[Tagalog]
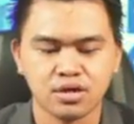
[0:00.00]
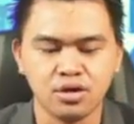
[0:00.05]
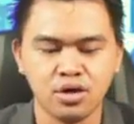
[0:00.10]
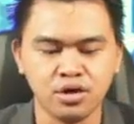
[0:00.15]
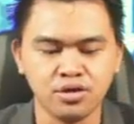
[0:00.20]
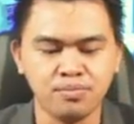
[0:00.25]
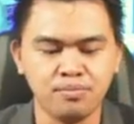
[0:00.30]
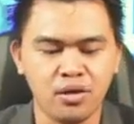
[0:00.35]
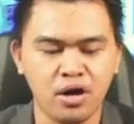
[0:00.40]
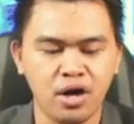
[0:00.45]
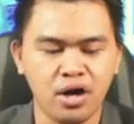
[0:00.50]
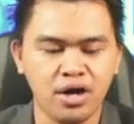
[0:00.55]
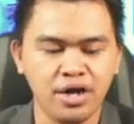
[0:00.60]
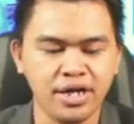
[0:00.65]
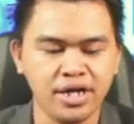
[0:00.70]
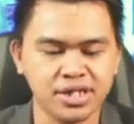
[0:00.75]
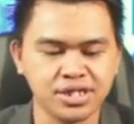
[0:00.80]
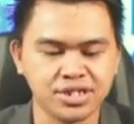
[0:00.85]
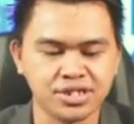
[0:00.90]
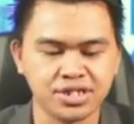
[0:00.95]
Good
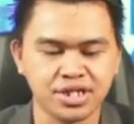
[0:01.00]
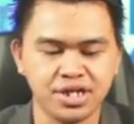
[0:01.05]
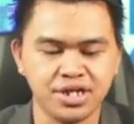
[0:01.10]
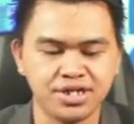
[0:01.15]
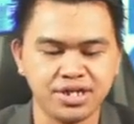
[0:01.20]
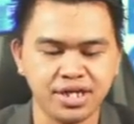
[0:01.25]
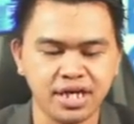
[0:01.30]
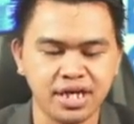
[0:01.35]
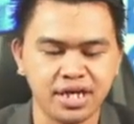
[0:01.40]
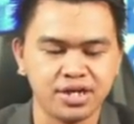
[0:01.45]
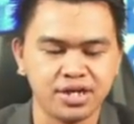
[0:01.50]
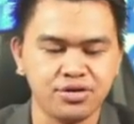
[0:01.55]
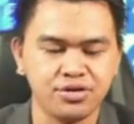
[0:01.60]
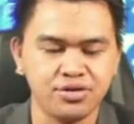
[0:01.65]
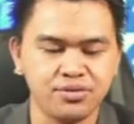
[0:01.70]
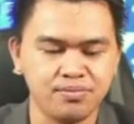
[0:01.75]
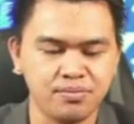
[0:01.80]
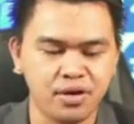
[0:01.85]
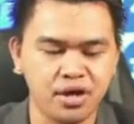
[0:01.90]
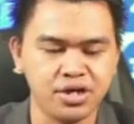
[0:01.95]
morning, Sir G.
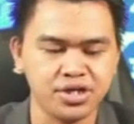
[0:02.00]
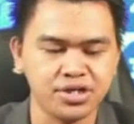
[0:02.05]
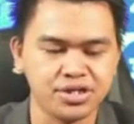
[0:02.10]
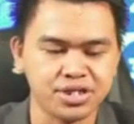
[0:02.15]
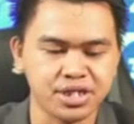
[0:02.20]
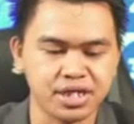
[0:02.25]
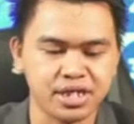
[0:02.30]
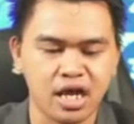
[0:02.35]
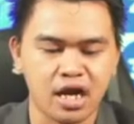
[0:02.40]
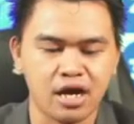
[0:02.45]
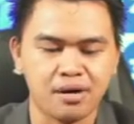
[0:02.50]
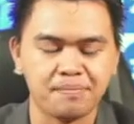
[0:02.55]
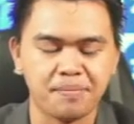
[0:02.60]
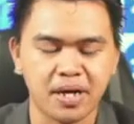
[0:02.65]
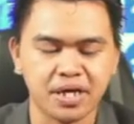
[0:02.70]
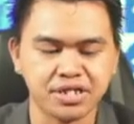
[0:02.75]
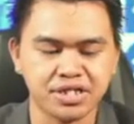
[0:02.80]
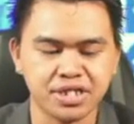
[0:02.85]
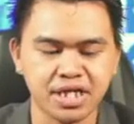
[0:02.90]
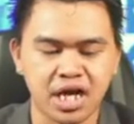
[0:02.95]
Good morning, Sir Ga.
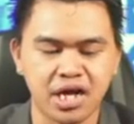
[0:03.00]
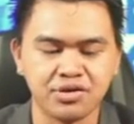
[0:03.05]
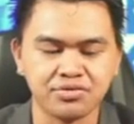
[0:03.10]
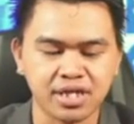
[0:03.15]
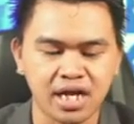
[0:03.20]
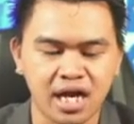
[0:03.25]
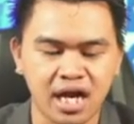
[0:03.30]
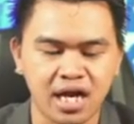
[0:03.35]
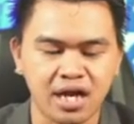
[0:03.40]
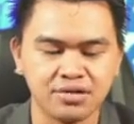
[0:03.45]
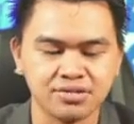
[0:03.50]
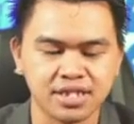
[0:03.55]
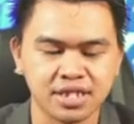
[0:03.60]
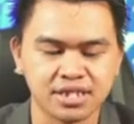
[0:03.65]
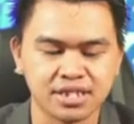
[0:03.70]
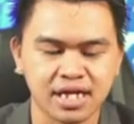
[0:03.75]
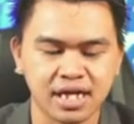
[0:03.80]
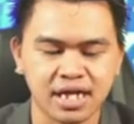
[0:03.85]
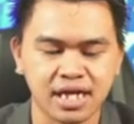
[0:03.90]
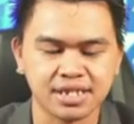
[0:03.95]
Pa-shout out
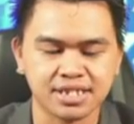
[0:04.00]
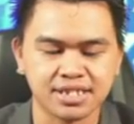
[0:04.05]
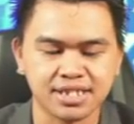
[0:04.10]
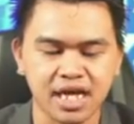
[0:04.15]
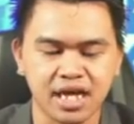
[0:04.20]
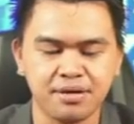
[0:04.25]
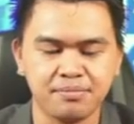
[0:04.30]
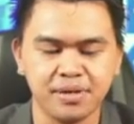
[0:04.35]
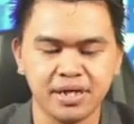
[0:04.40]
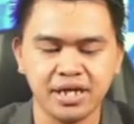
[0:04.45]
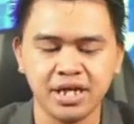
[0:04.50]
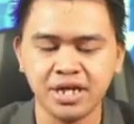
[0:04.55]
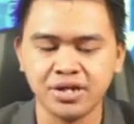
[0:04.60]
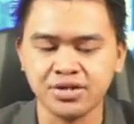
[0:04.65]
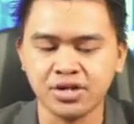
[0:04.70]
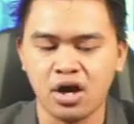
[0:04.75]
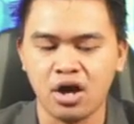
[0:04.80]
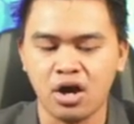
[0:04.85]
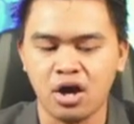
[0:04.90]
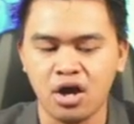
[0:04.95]
sa taga San
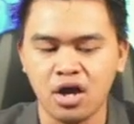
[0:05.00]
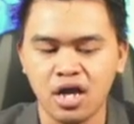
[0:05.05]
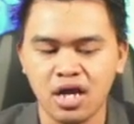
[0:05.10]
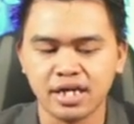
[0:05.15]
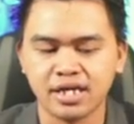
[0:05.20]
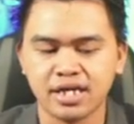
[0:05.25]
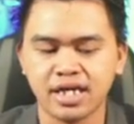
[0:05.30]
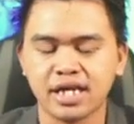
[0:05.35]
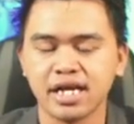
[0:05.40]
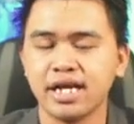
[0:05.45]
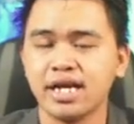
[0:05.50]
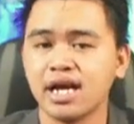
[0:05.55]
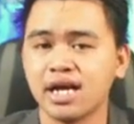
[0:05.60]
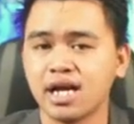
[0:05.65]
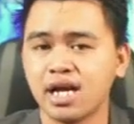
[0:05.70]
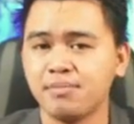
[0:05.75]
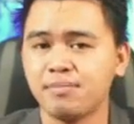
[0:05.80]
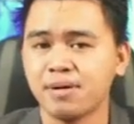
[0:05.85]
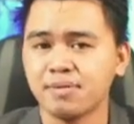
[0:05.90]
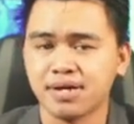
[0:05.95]
Benito, gigan na
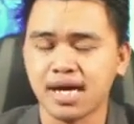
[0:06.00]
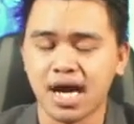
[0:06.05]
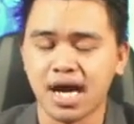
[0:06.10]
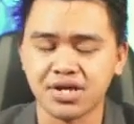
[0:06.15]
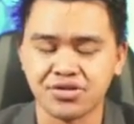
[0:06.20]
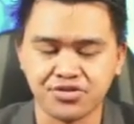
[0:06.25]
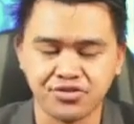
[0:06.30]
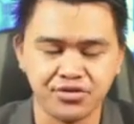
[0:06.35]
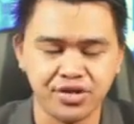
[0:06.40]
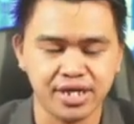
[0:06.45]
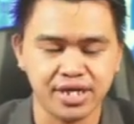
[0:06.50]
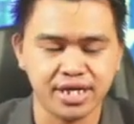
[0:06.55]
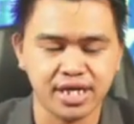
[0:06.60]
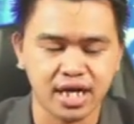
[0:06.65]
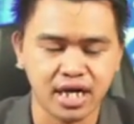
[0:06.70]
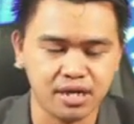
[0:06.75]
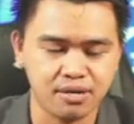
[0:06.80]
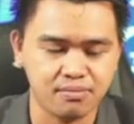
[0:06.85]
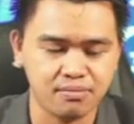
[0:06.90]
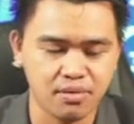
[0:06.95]
ka Ma'am Catherine
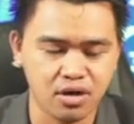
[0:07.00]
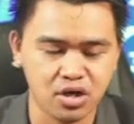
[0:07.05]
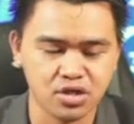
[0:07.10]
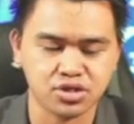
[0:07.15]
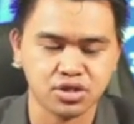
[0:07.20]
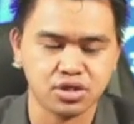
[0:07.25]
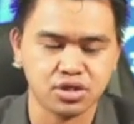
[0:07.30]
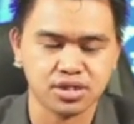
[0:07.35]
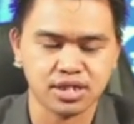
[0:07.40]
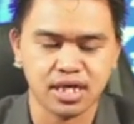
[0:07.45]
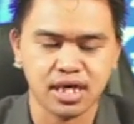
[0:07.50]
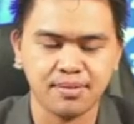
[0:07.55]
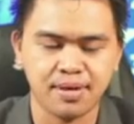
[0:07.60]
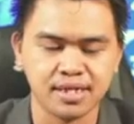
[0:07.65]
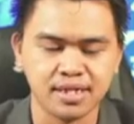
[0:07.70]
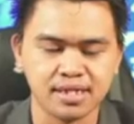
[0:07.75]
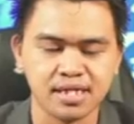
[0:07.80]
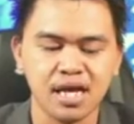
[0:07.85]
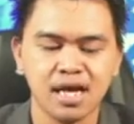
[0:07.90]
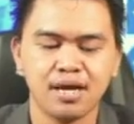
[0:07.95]
Hermoso.
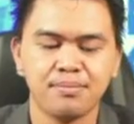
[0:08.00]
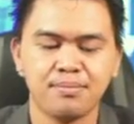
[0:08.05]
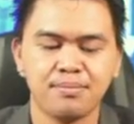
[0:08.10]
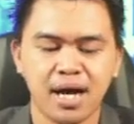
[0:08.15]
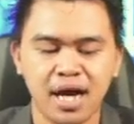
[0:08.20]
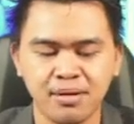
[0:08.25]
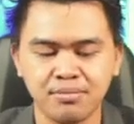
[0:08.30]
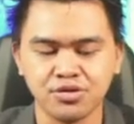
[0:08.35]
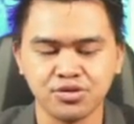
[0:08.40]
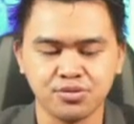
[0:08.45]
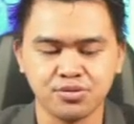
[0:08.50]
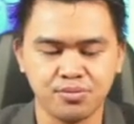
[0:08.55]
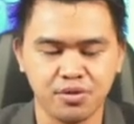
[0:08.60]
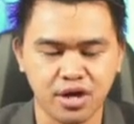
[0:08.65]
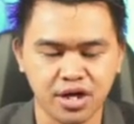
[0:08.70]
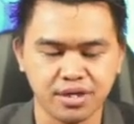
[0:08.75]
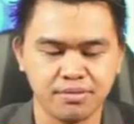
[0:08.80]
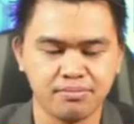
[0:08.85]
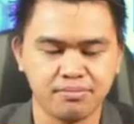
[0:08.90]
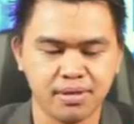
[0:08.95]
Salamat Ma'am, good
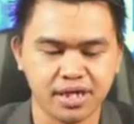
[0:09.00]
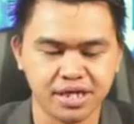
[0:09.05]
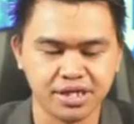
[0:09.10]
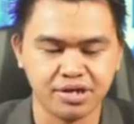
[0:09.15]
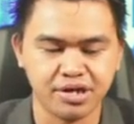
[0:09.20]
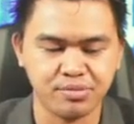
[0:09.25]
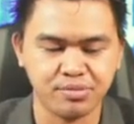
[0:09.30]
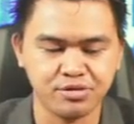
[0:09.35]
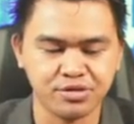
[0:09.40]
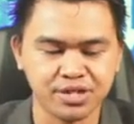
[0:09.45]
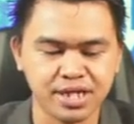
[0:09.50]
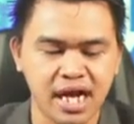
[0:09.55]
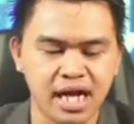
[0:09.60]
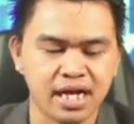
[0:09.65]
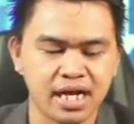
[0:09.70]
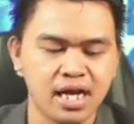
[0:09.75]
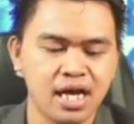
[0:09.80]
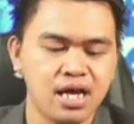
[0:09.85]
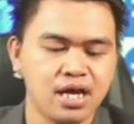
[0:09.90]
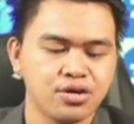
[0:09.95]
morning, Marajona
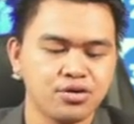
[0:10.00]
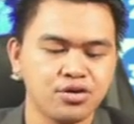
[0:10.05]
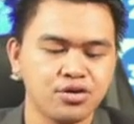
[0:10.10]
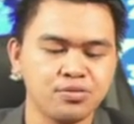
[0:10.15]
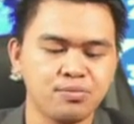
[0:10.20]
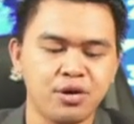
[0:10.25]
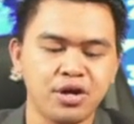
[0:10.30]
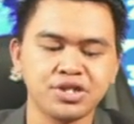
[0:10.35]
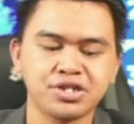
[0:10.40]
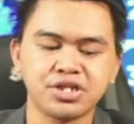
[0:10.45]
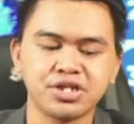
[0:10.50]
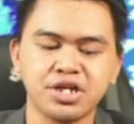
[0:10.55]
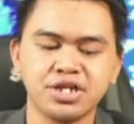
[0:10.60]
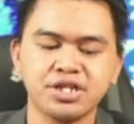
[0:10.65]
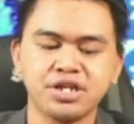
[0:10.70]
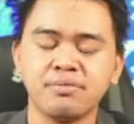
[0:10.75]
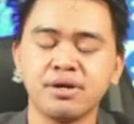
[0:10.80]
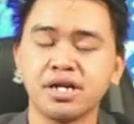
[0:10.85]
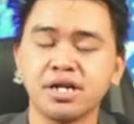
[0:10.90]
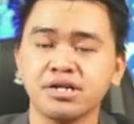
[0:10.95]
Buntag. Good morning, Sir
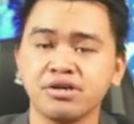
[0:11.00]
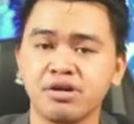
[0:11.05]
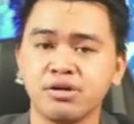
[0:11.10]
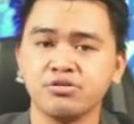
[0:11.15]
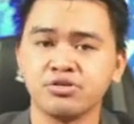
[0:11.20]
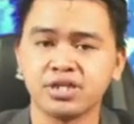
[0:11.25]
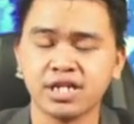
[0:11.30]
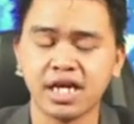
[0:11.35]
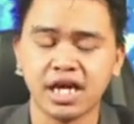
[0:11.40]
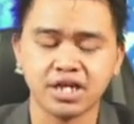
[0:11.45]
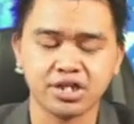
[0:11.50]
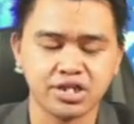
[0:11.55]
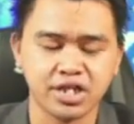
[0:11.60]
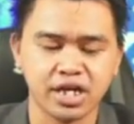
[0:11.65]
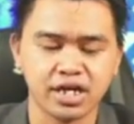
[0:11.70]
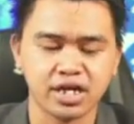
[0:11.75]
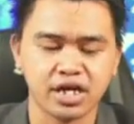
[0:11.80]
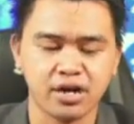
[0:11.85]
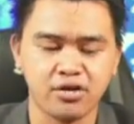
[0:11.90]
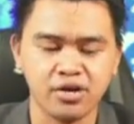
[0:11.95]
G, Marajona Buntag,
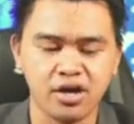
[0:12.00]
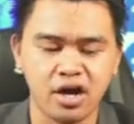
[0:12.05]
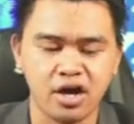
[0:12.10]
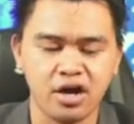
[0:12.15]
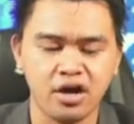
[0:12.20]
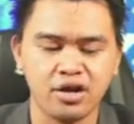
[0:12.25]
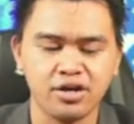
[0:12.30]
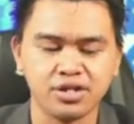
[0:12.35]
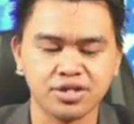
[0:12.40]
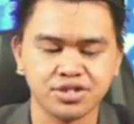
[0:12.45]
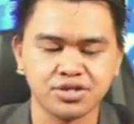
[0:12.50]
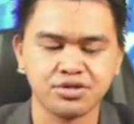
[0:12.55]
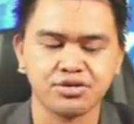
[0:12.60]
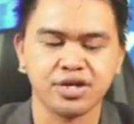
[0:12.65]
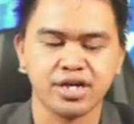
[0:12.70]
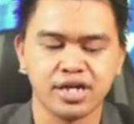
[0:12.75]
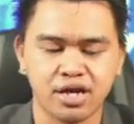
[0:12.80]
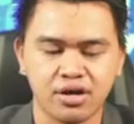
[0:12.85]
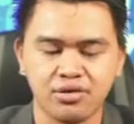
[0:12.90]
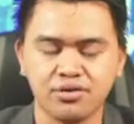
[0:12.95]
Siargao noon,
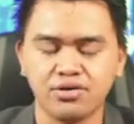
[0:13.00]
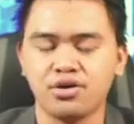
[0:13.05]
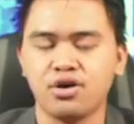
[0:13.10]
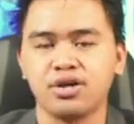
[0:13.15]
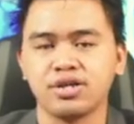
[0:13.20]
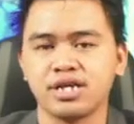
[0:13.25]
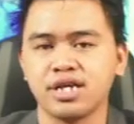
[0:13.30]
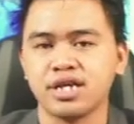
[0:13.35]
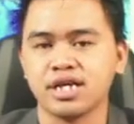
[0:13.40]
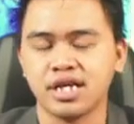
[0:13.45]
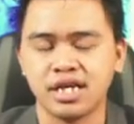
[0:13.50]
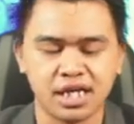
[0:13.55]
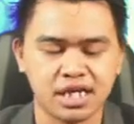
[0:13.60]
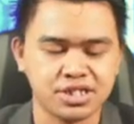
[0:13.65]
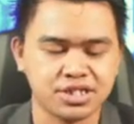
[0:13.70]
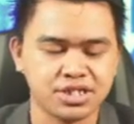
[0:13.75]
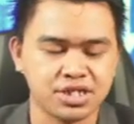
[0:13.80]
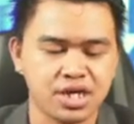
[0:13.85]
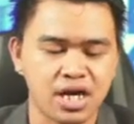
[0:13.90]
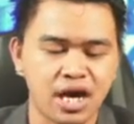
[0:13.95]
Surigao noon. Hindi ka
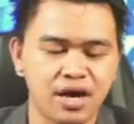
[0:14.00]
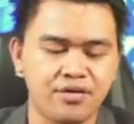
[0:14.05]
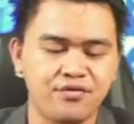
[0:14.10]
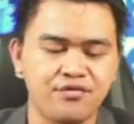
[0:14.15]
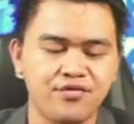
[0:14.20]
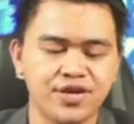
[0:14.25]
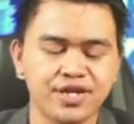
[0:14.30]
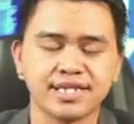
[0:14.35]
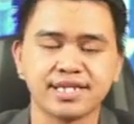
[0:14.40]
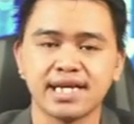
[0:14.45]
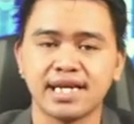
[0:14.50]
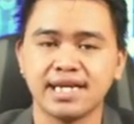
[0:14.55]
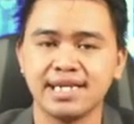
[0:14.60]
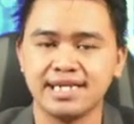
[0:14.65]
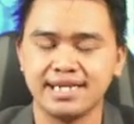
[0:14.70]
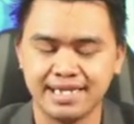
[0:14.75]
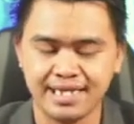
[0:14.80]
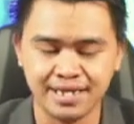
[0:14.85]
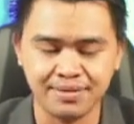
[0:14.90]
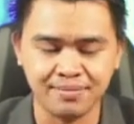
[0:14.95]
na Sir RV
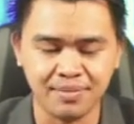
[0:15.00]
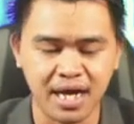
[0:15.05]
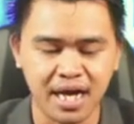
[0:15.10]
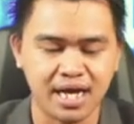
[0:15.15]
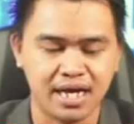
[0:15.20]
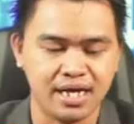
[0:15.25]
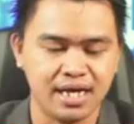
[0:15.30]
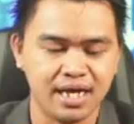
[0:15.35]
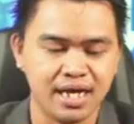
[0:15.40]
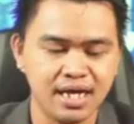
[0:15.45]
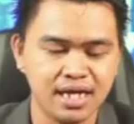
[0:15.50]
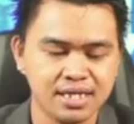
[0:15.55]
Taliman.